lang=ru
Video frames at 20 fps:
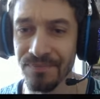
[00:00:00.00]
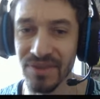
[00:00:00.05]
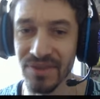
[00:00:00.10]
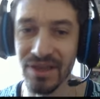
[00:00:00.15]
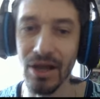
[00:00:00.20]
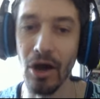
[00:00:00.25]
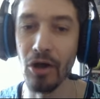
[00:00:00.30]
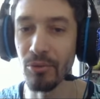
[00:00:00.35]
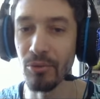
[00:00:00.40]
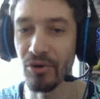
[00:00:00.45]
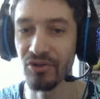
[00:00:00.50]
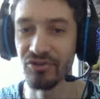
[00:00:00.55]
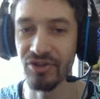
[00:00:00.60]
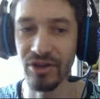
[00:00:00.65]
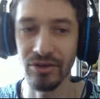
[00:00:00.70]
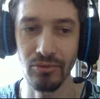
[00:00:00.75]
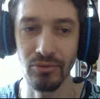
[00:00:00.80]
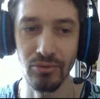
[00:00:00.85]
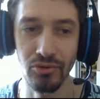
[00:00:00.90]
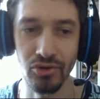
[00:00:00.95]
Да, он мог,
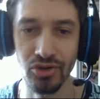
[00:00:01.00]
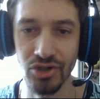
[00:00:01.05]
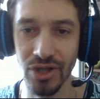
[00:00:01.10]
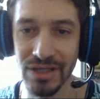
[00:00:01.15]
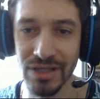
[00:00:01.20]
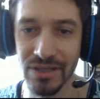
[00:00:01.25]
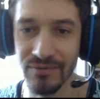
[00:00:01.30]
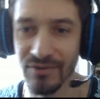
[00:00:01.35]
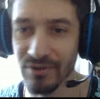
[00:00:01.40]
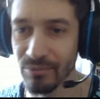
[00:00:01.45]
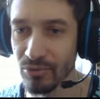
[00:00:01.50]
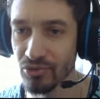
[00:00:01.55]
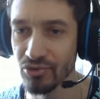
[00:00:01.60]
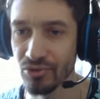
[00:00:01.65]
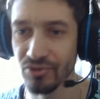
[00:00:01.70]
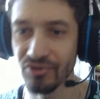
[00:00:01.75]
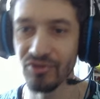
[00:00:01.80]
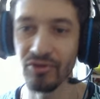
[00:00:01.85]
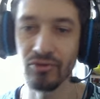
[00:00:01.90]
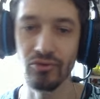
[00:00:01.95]
кстати, улучшаться. Возможно,
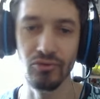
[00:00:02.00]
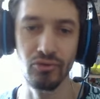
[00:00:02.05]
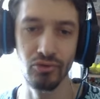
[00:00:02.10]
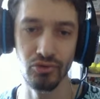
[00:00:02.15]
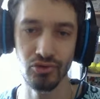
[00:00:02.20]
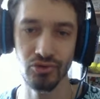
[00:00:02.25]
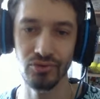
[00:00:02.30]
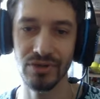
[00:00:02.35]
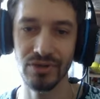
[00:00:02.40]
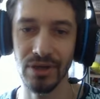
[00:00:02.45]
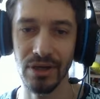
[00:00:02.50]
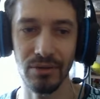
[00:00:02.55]
он, кстати, улучшился.